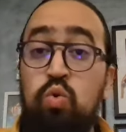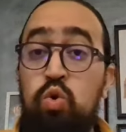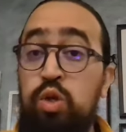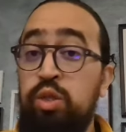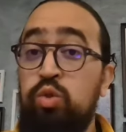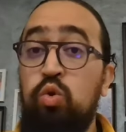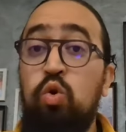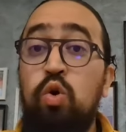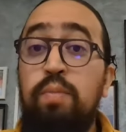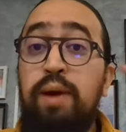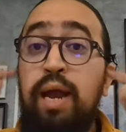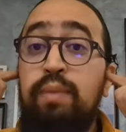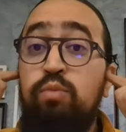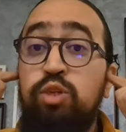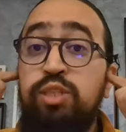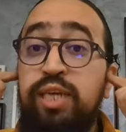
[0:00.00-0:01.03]
وعنده مع
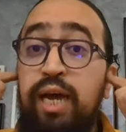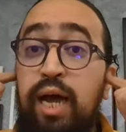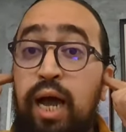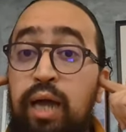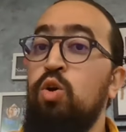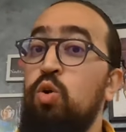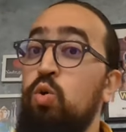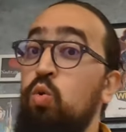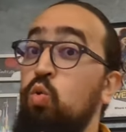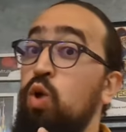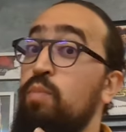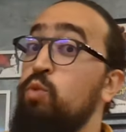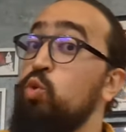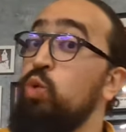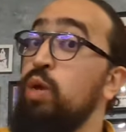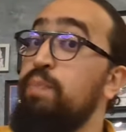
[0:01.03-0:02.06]
الموسيقى هو
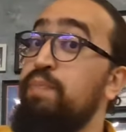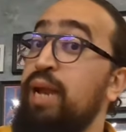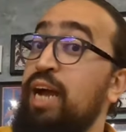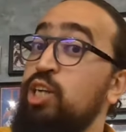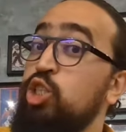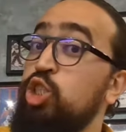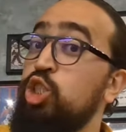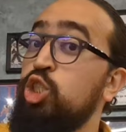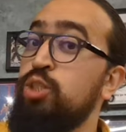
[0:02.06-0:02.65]
مول ويبلاش